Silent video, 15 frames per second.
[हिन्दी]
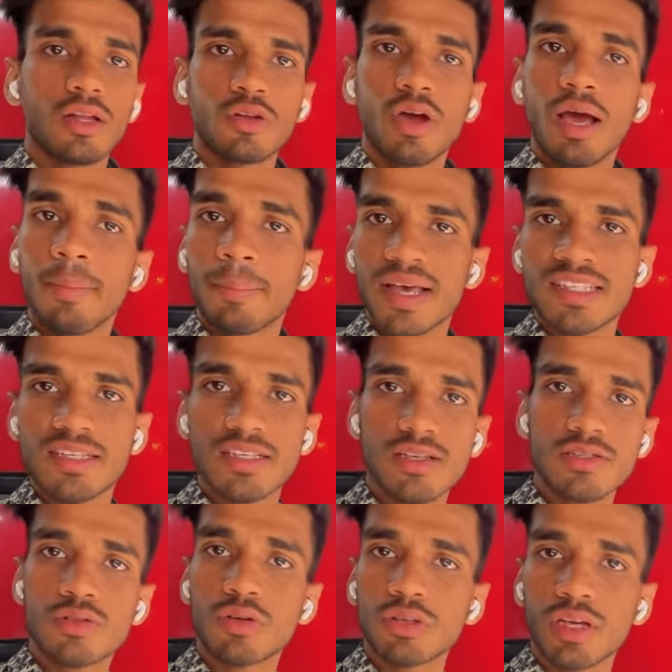तो यार
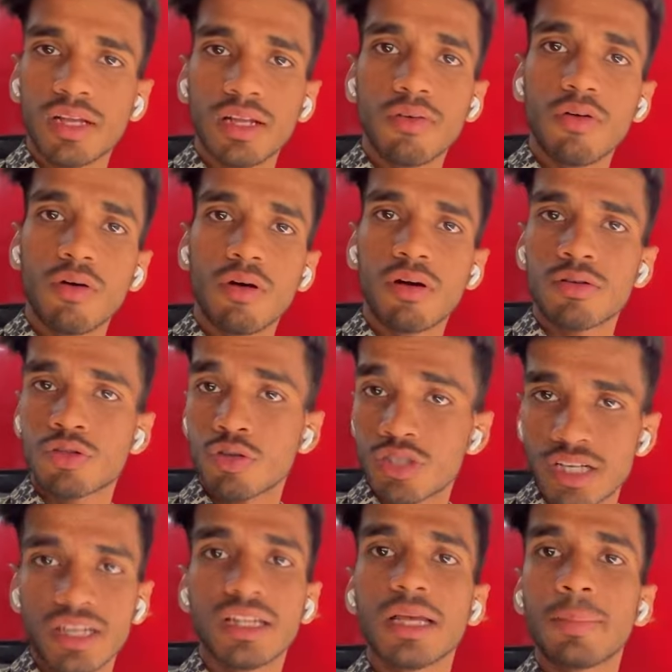पैसेंजर्स जो थे ना वो जो
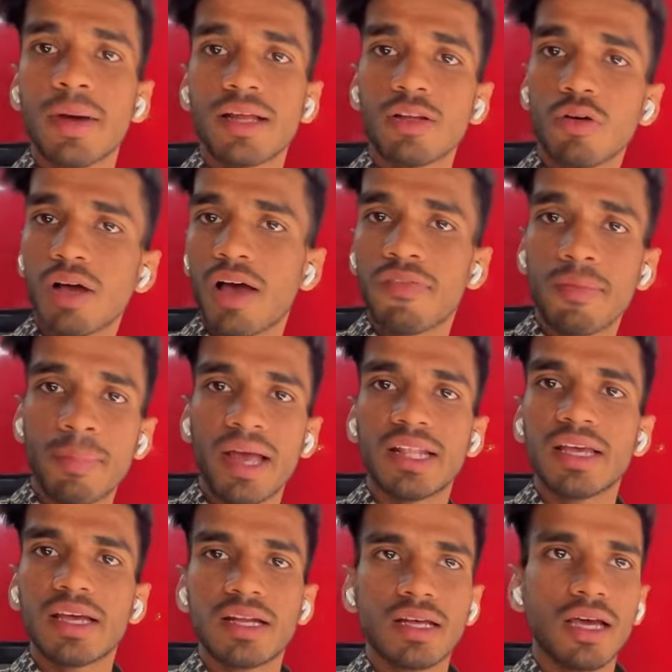चढ़ नहीं पाए थे वो काफ़ी
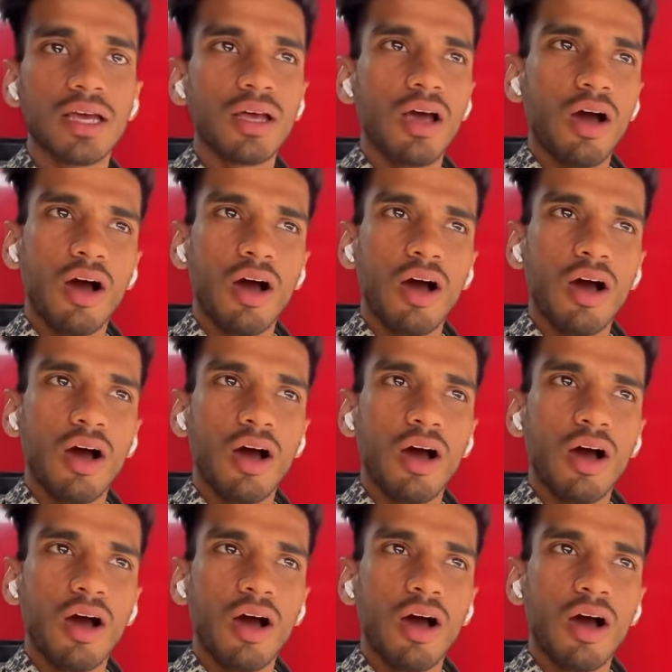पैनिक कर गए